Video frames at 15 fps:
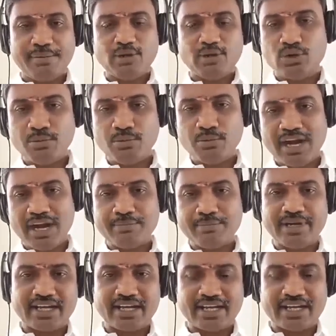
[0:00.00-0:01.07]
அப்ப குரு பலம்
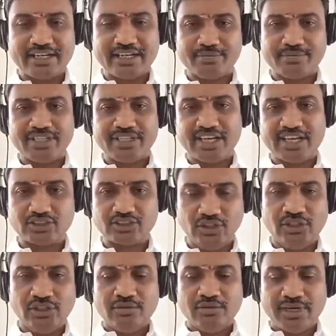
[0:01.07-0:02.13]
பெறாரு அப்படின்னு
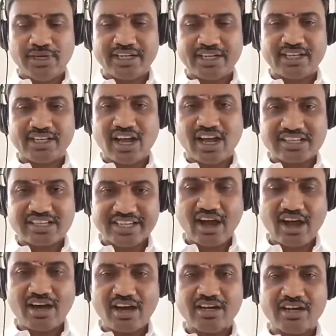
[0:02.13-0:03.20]
அர்த்தம் பட் ராசிக்கு
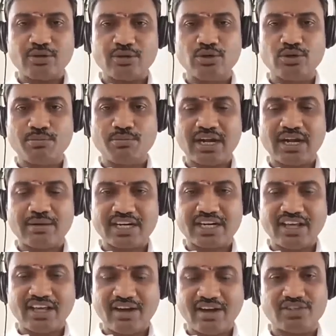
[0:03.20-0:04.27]
ஆறுல குரு பலம்
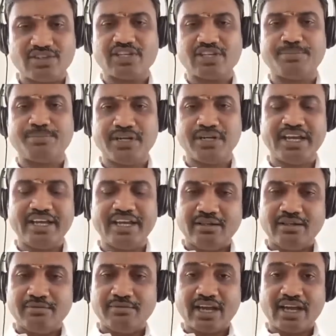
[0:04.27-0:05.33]
பெறது அவ்வளவு சிறப்பு இல்லை
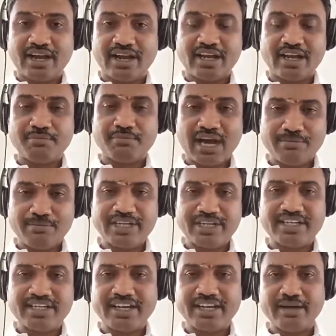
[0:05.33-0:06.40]
பட் ஆனால் பலம்
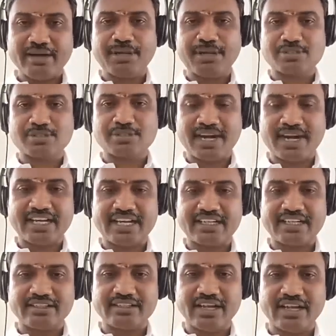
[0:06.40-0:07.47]
பெற்று என்ன பிளஸ் பாயிண்டா
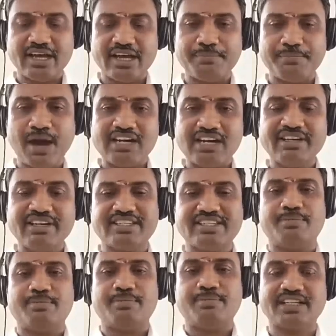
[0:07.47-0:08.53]
இருக்குதுன்னா பார்வை
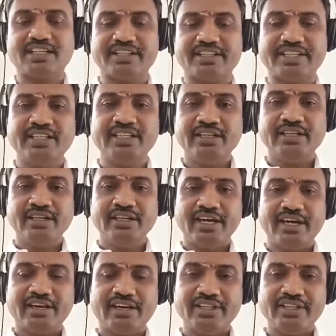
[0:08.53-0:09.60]
சிறப்பா இருக்குது
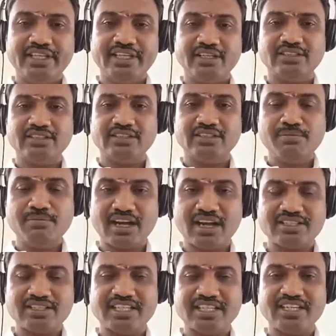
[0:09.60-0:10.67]
அதாவது சிம்ம
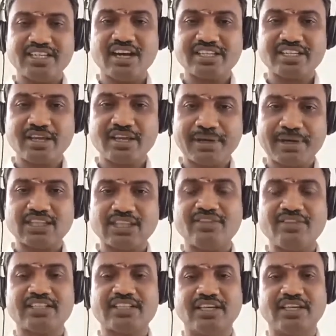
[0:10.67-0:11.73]
ராசிக்கு ராசிக்கு
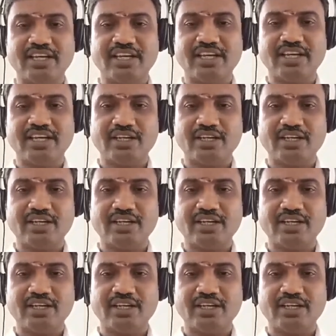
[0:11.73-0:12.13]
பத்தாவது இடத்த